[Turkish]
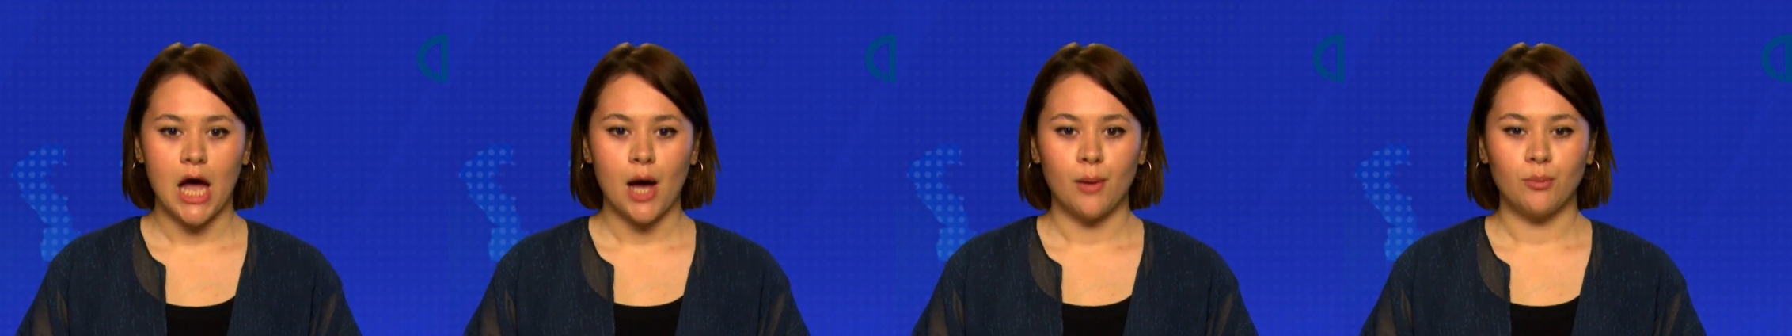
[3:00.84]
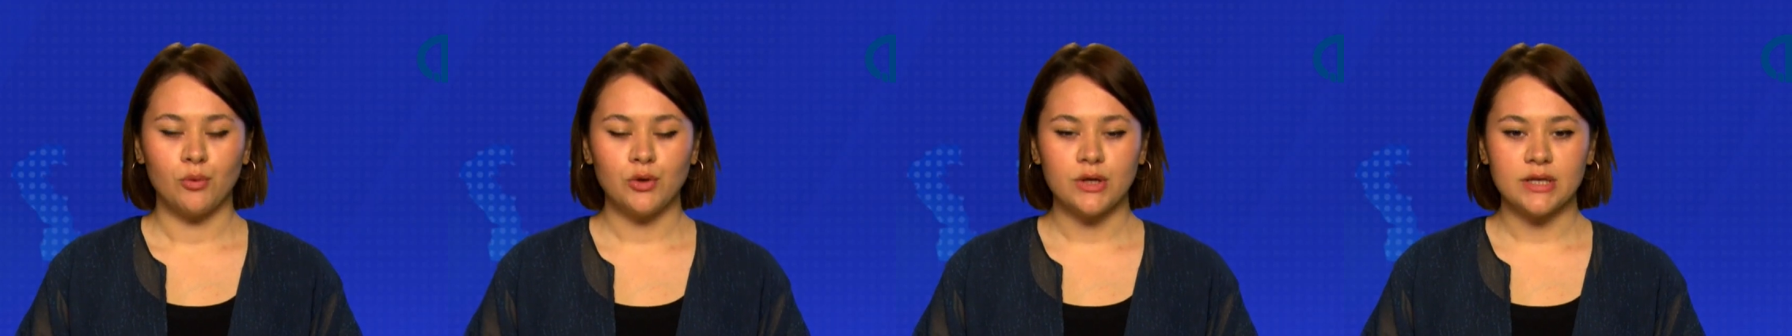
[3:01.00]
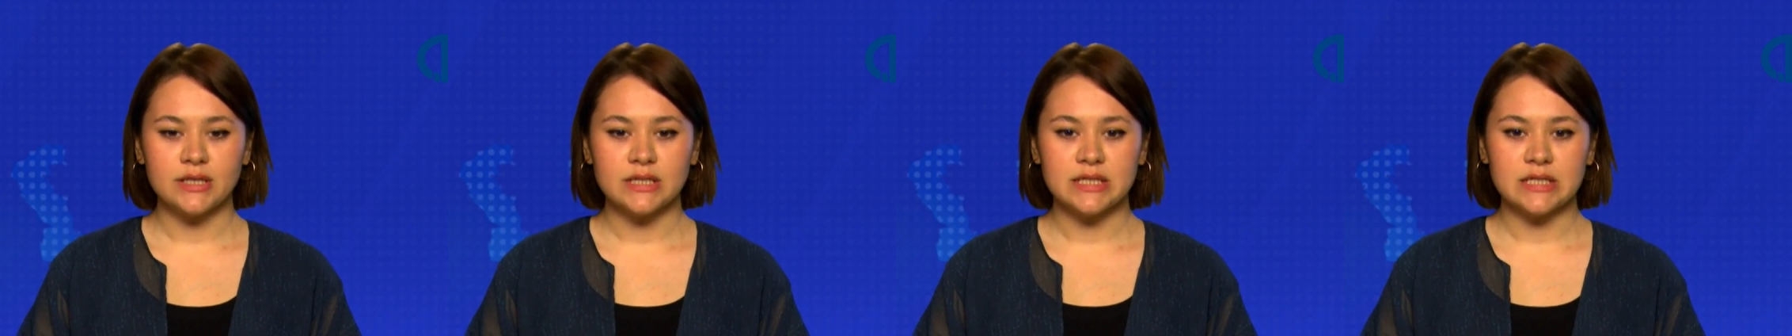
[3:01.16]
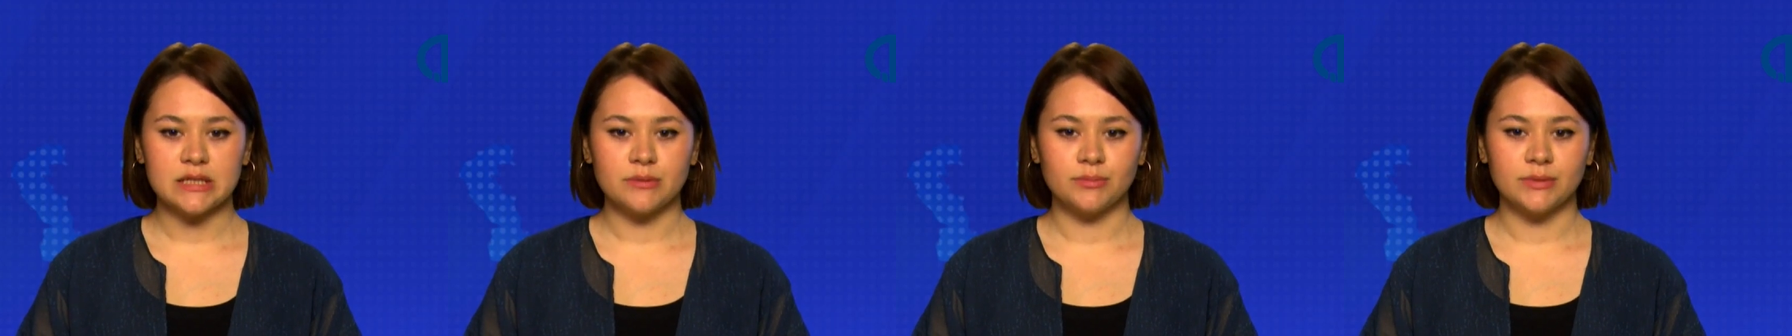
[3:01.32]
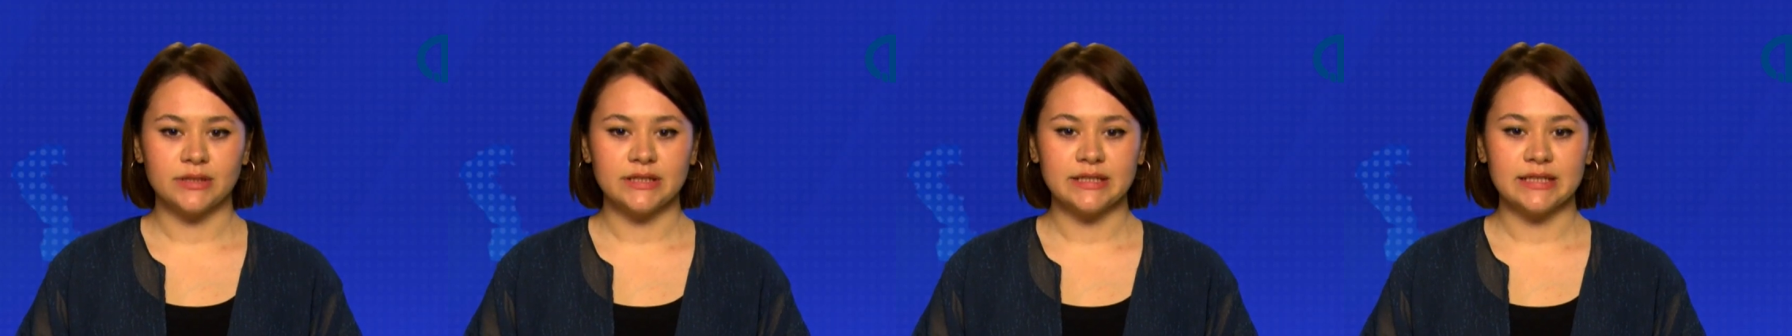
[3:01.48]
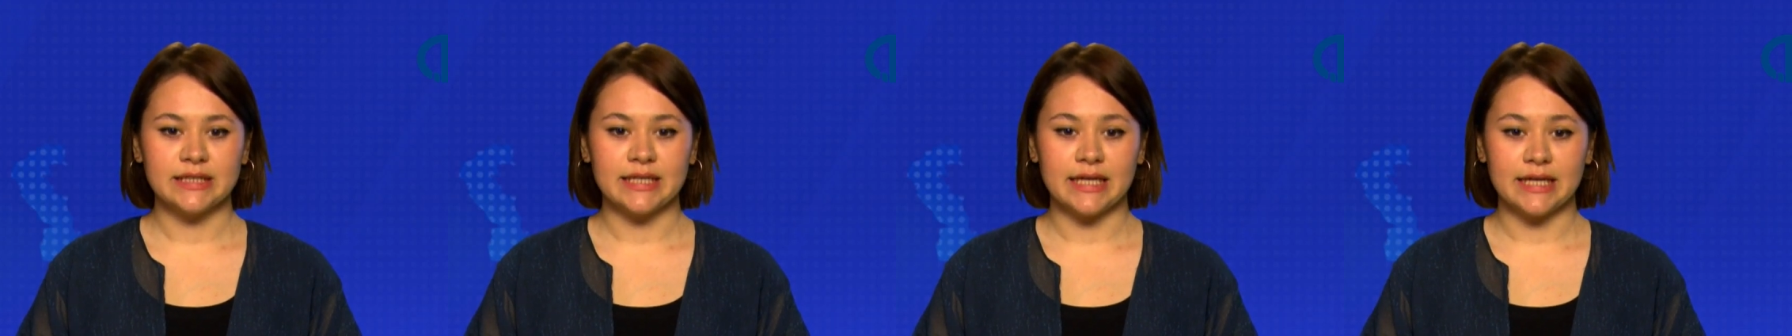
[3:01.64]
Bu
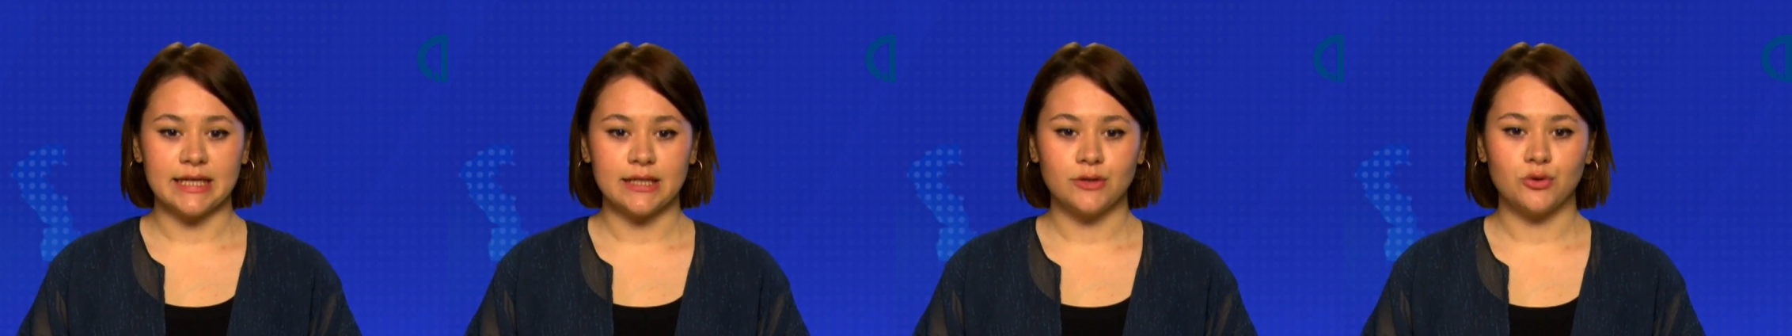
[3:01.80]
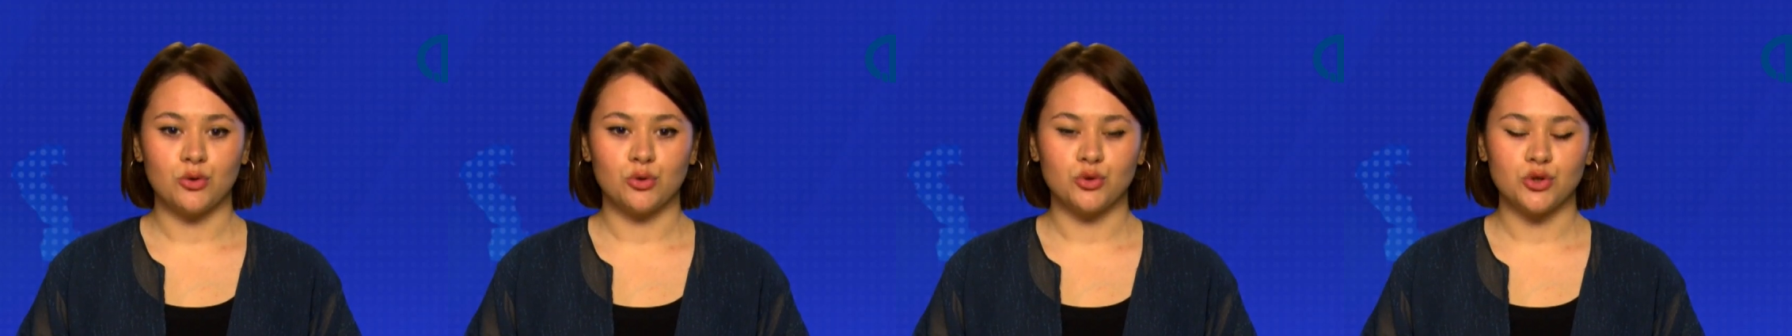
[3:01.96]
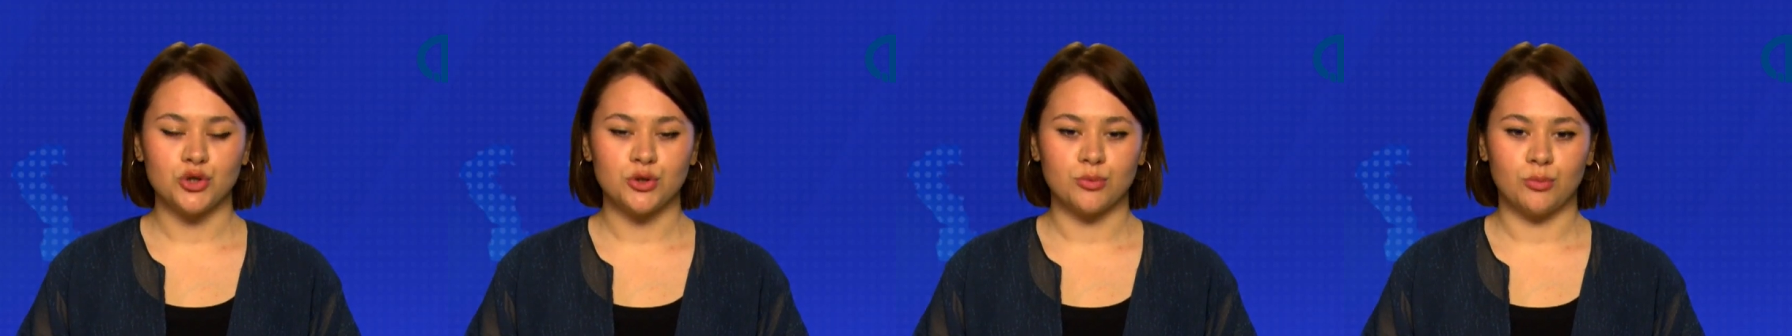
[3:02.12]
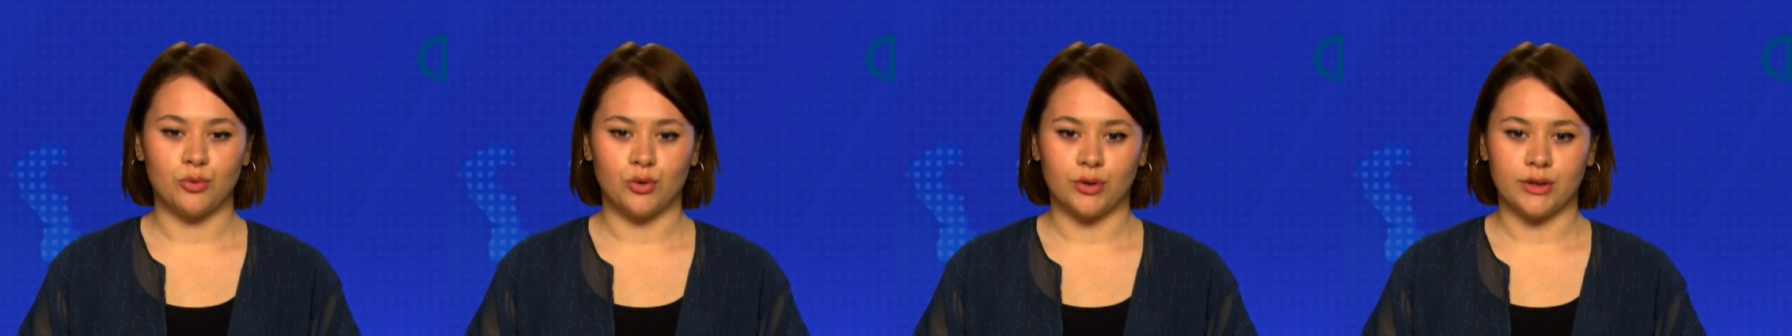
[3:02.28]
yatırımın geri dönüşüm